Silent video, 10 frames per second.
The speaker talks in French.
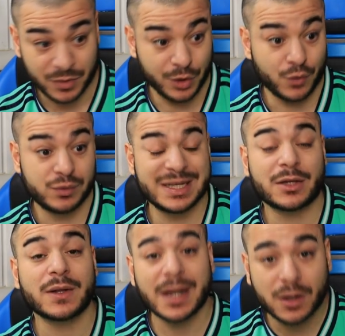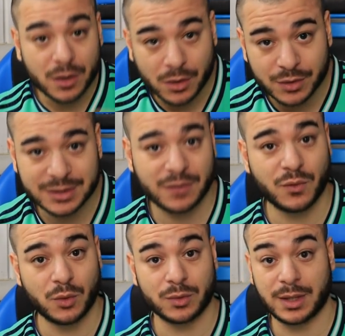et que vous êtes en accord dans cette
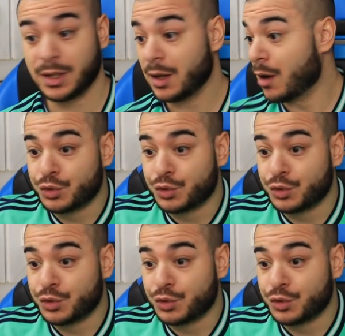volonté,